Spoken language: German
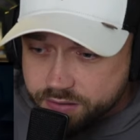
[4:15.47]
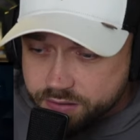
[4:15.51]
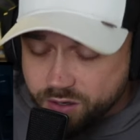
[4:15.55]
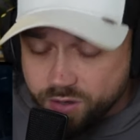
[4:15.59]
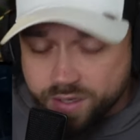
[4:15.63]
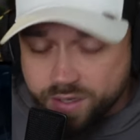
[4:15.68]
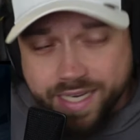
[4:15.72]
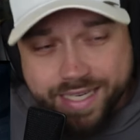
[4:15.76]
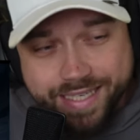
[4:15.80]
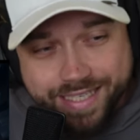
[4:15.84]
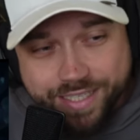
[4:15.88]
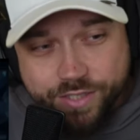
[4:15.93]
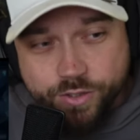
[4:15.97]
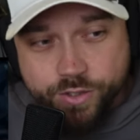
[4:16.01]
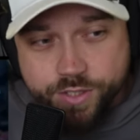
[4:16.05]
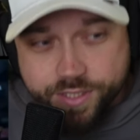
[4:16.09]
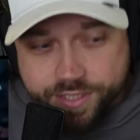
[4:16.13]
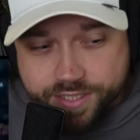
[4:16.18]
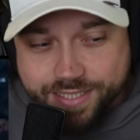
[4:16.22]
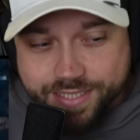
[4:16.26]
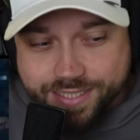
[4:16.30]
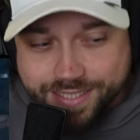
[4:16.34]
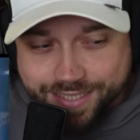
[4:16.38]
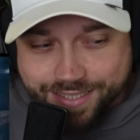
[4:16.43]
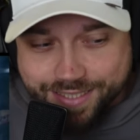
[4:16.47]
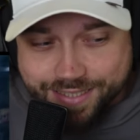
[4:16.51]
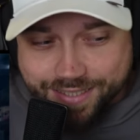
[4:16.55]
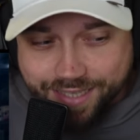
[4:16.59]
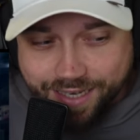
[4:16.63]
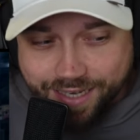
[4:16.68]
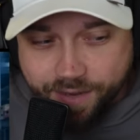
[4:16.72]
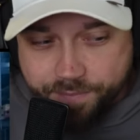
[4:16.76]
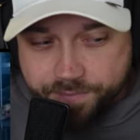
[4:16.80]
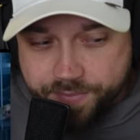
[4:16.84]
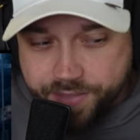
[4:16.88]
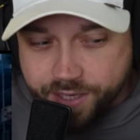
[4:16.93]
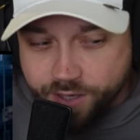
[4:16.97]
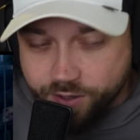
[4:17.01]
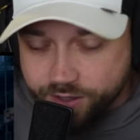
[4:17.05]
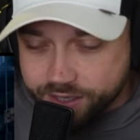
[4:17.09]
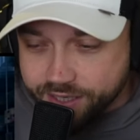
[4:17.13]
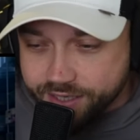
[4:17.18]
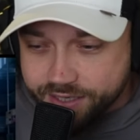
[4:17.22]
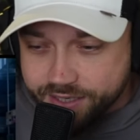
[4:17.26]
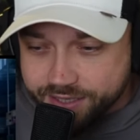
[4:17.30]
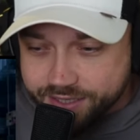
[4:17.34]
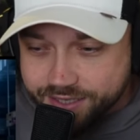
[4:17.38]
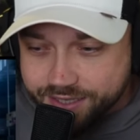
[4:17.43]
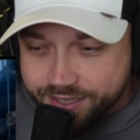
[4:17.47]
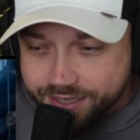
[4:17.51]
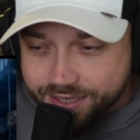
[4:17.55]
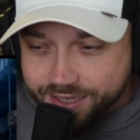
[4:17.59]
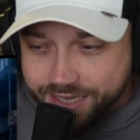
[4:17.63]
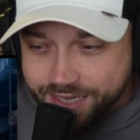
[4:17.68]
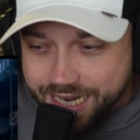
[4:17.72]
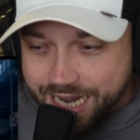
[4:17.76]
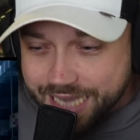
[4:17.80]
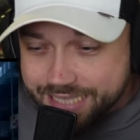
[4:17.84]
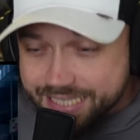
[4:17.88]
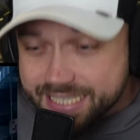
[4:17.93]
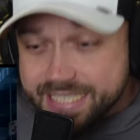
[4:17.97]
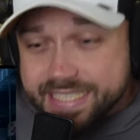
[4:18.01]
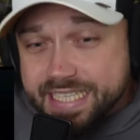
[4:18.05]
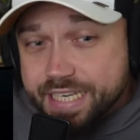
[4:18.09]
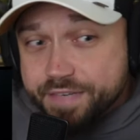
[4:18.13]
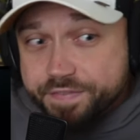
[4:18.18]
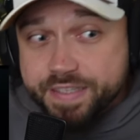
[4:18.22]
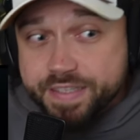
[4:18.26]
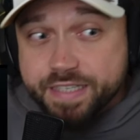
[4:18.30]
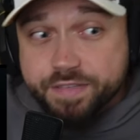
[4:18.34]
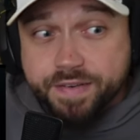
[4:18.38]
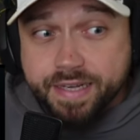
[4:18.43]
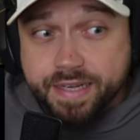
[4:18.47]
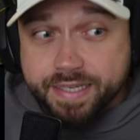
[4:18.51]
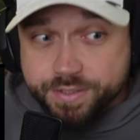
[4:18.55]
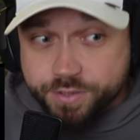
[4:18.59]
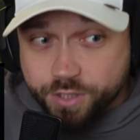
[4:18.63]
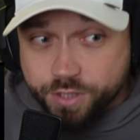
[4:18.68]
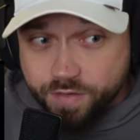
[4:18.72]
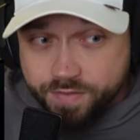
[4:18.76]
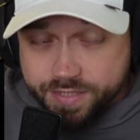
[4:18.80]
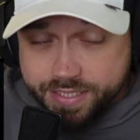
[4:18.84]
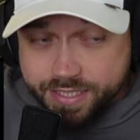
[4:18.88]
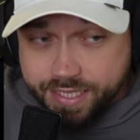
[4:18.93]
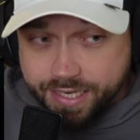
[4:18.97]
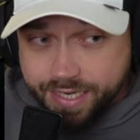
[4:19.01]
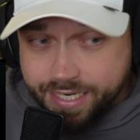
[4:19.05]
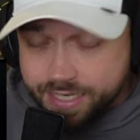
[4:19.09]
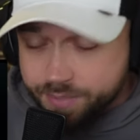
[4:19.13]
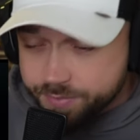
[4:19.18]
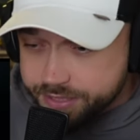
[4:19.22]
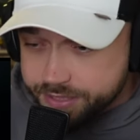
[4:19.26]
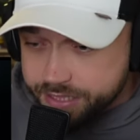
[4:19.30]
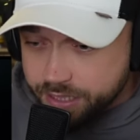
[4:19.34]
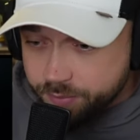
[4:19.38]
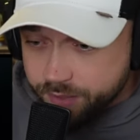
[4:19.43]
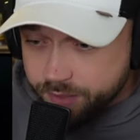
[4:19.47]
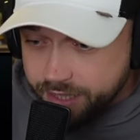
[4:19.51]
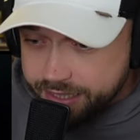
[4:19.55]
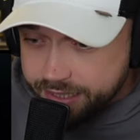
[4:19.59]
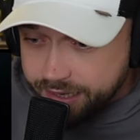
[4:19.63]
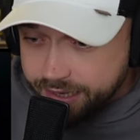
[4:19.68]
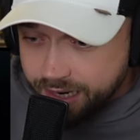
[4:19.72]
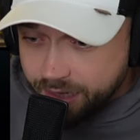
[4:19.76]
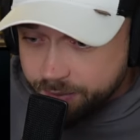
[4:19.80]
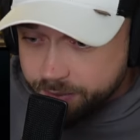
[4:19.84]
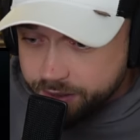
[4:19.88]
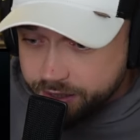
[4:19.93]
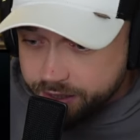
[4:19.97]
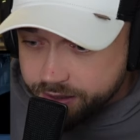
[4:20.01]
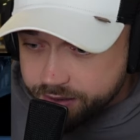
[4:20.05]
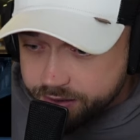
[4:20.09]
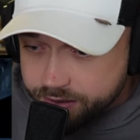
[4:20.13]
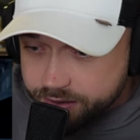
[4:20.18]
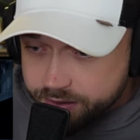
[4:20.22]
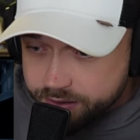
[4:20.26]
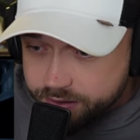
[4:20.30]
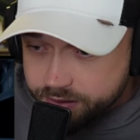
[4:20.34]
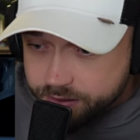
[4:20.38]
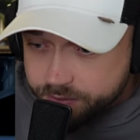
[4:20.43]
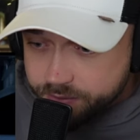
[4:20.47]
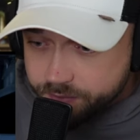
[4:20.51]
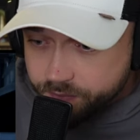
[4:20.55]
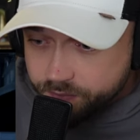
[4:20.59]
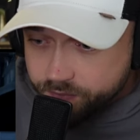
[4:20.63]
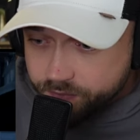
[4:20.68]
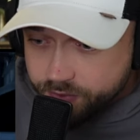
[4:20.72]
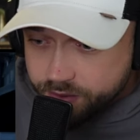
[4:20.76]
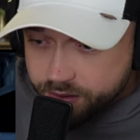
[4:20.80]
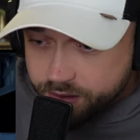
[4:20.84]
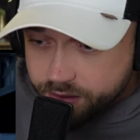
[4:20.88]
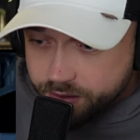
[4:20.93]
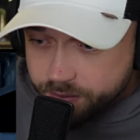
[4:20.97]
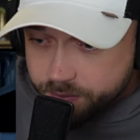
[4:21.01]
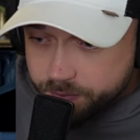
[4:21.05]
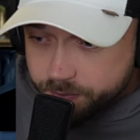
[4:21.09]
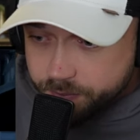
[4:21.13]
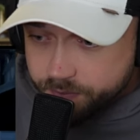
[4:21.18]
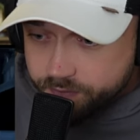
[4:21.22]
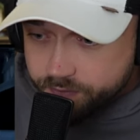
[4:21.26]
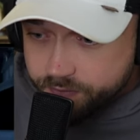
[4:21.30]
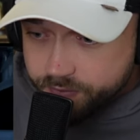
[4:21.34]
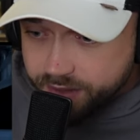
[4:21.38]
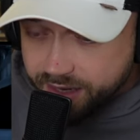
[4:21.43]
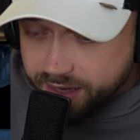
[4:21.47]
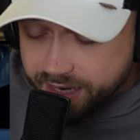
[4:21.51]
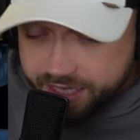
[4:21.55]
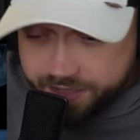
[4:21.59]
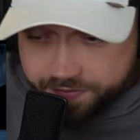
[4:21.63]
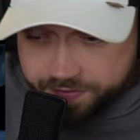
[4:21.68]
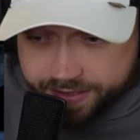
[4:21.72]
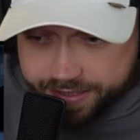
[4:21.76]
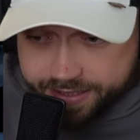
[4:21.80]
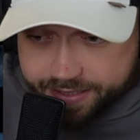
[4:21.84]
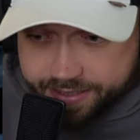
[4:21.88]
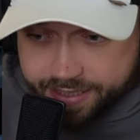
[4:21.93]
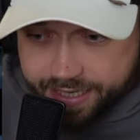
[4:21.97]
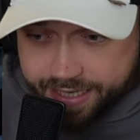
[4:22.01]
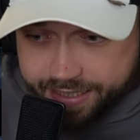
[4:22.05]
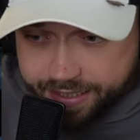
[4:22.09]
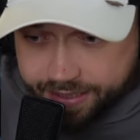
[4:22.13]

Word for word: Okay, die Küchenszene, ja, ja, okay. Es ist sehr viel Fanservice gerade mit dabei, aber ich finde es sehr